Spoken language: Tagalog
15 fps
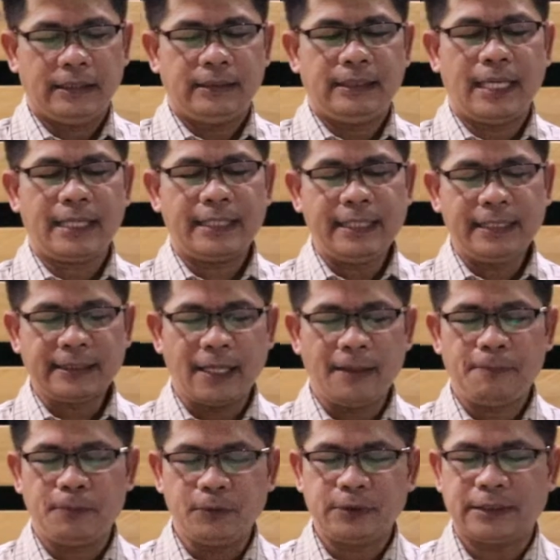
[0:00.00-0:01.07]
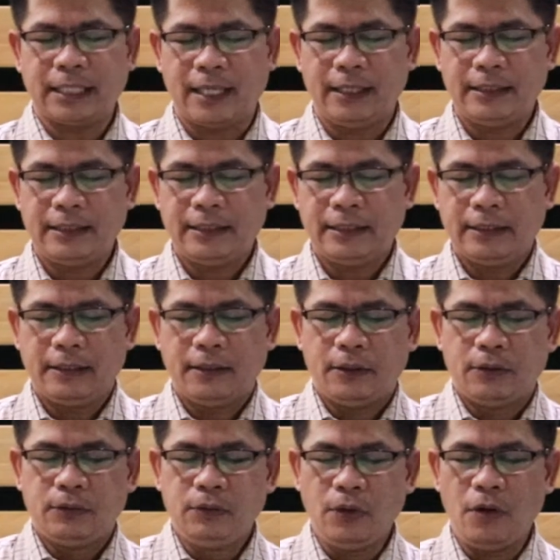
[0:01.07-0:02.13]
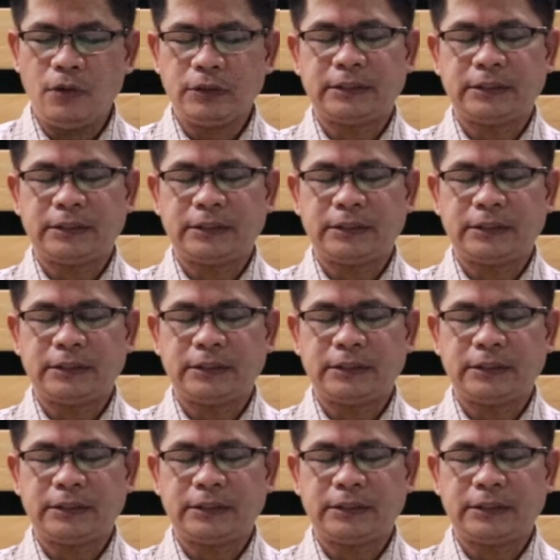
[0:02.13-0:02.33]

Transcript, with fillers: nakita po siya nung